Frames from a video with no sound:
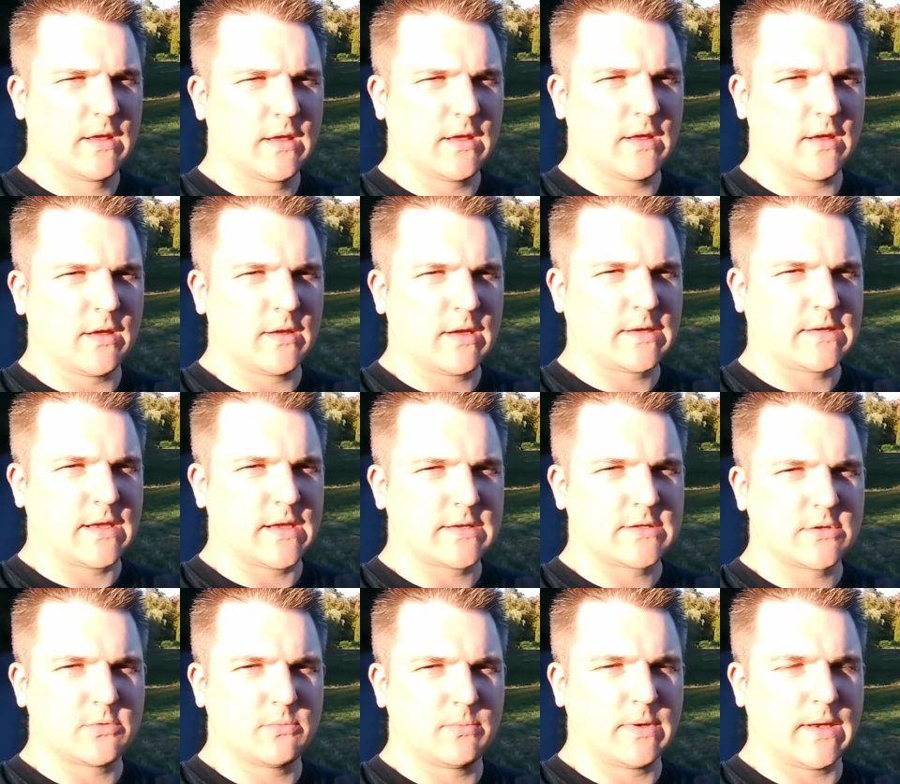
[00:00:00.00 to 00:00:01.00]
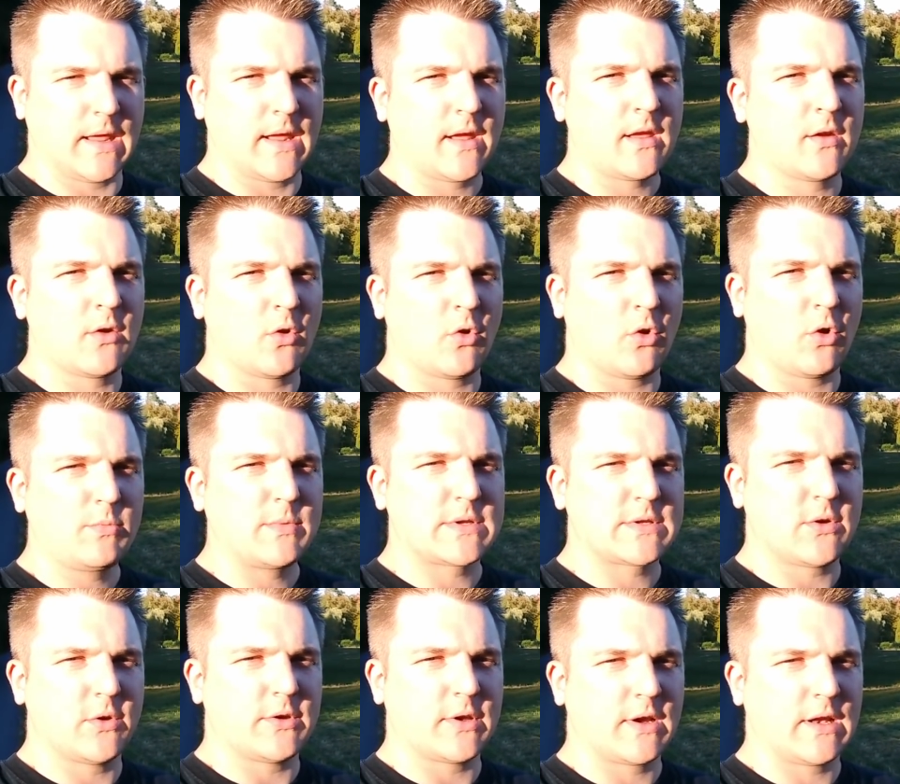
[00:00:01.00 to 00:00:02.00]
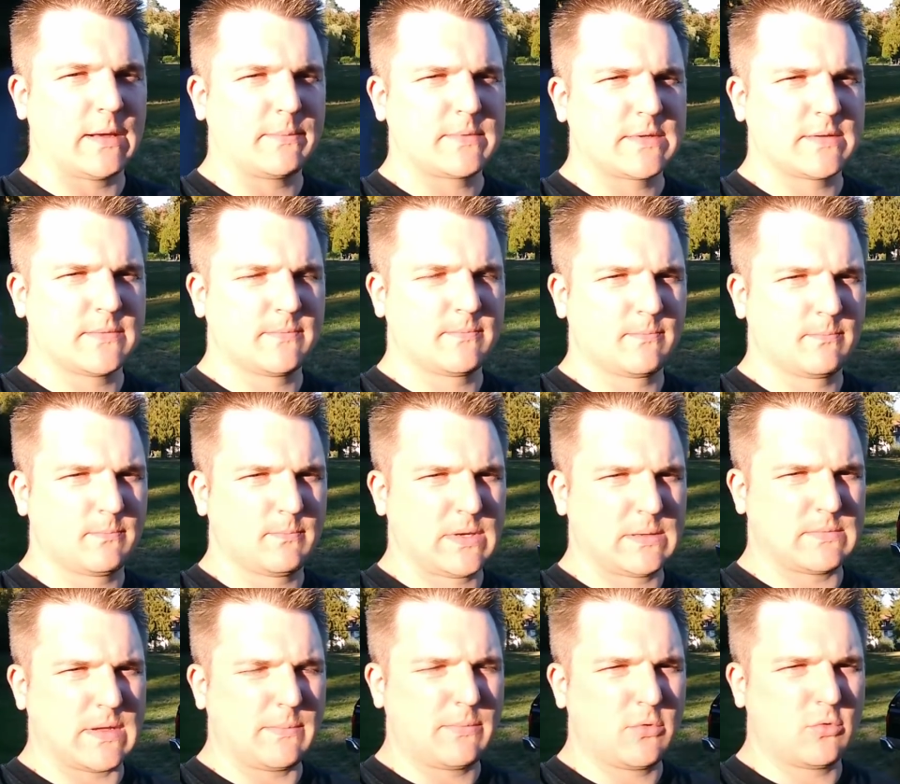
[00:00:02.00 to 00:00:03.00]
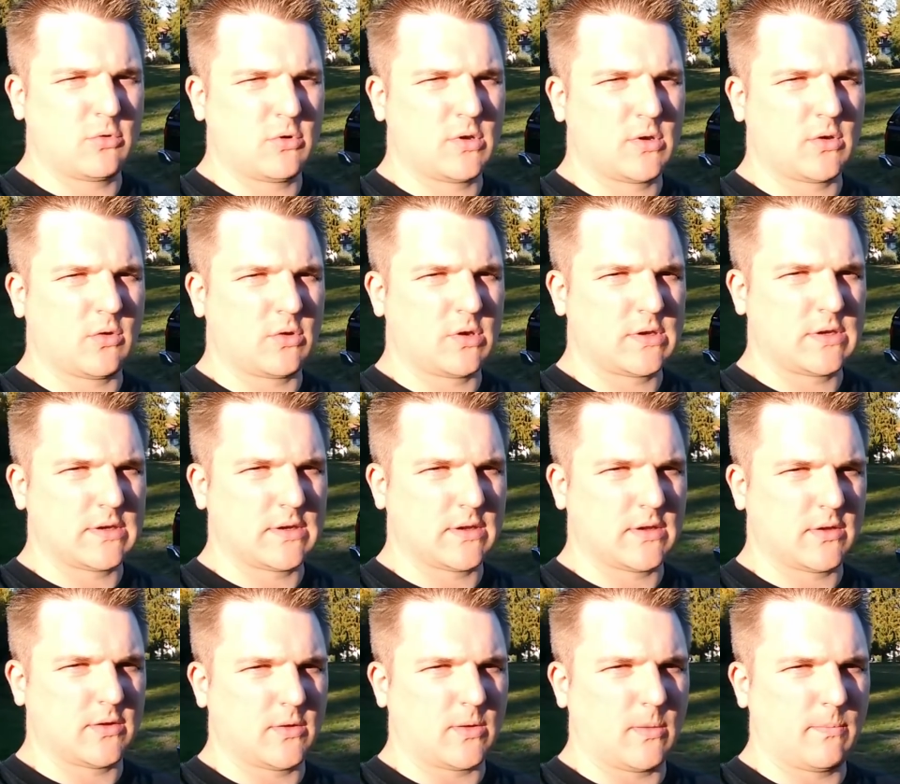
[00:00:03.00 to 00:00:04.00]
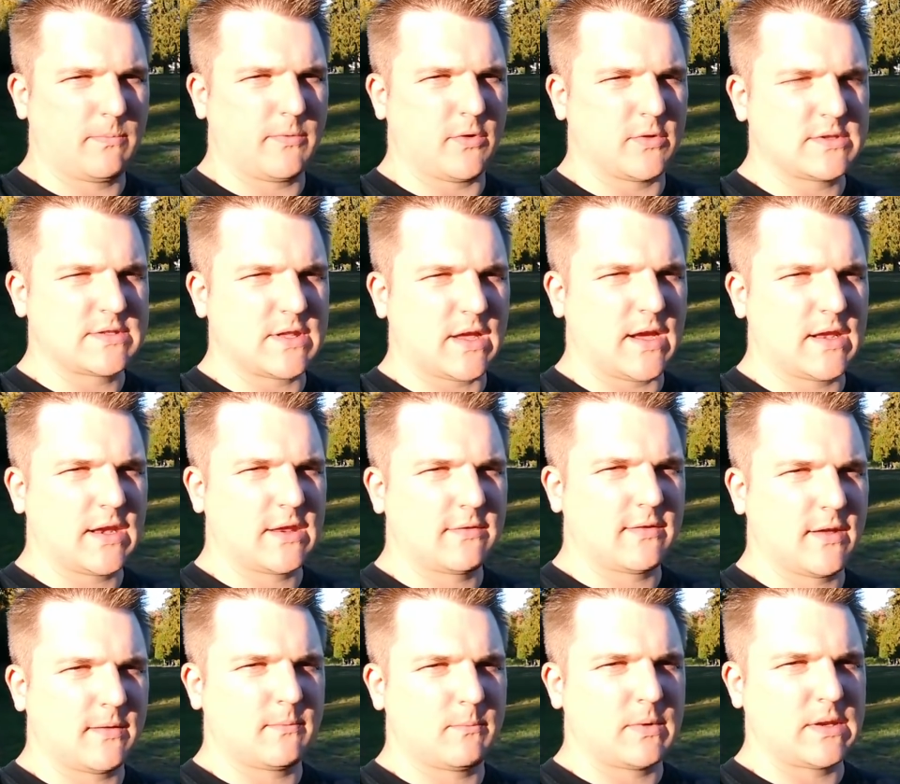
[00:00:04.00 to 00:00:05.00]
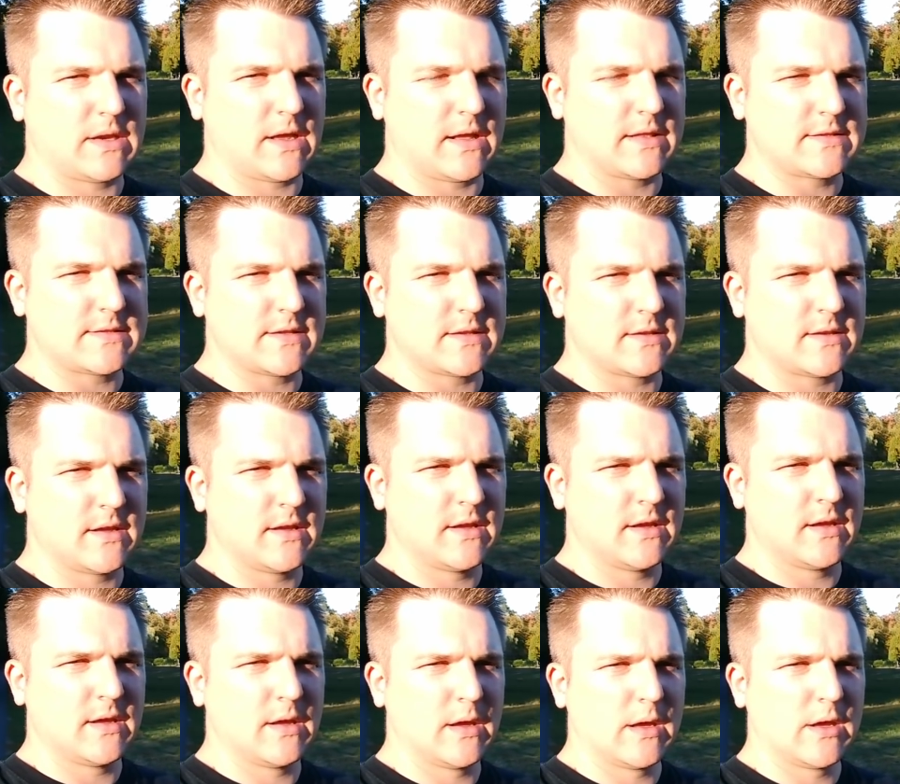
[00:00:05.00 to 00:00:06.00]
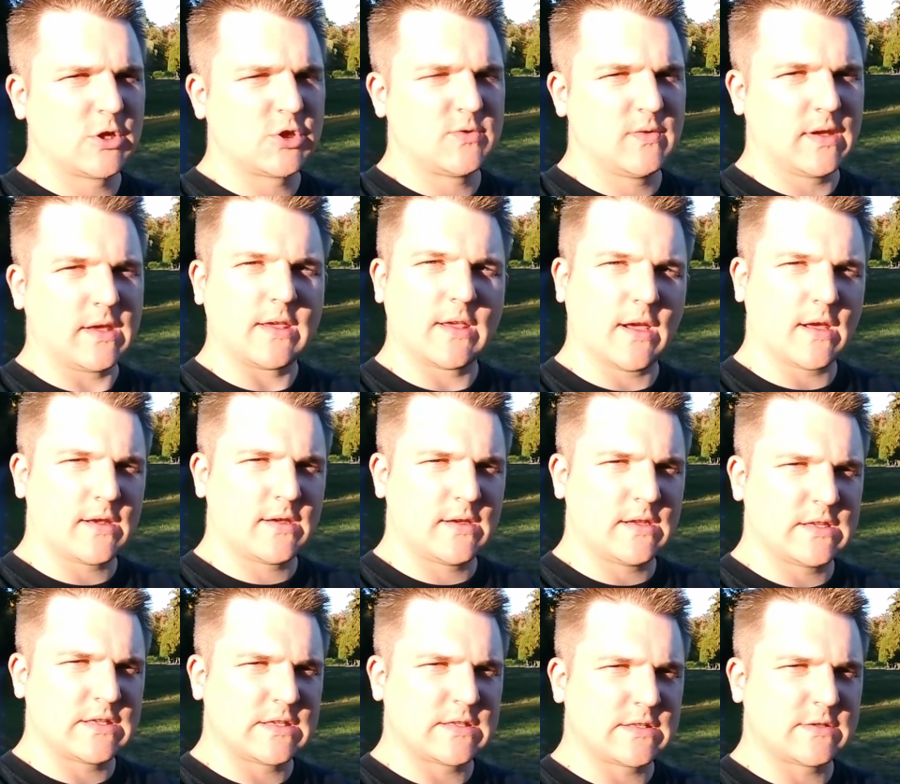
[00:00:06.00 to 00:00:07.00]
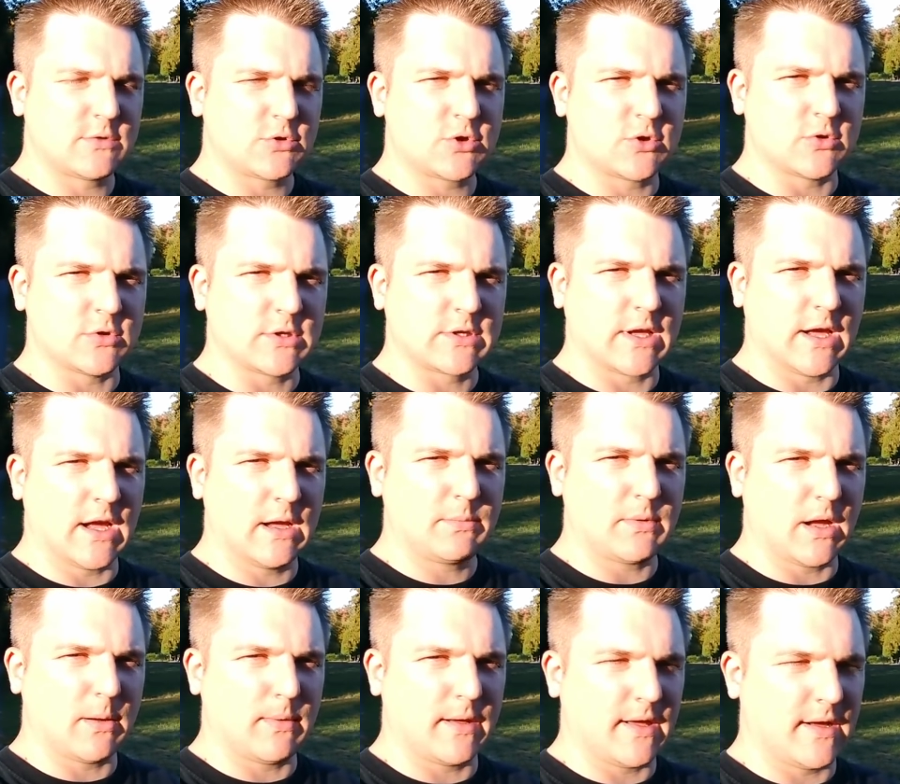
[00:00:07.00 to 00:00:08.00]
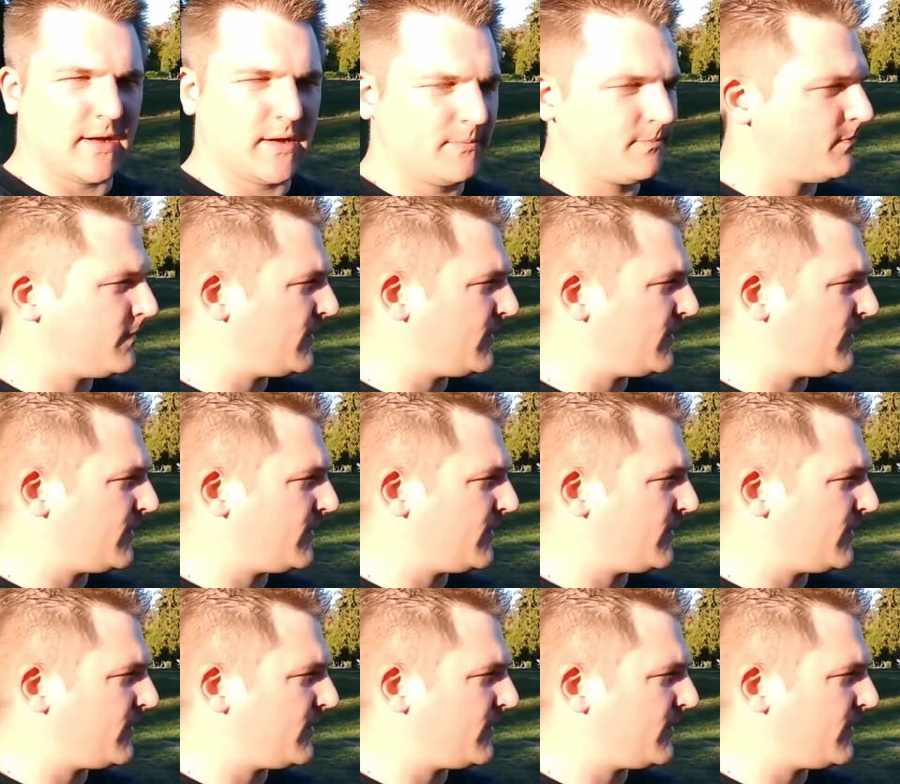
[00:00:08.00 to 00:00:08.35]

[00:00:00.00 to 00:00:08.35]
Äh, ich hatte erst Bedenken, ob das heute klappt mit dem Abholen und äh, ob wir uns da einig werden mit den ganzen Schwierigkeiten, die es zwischendurch gab. Aber ja,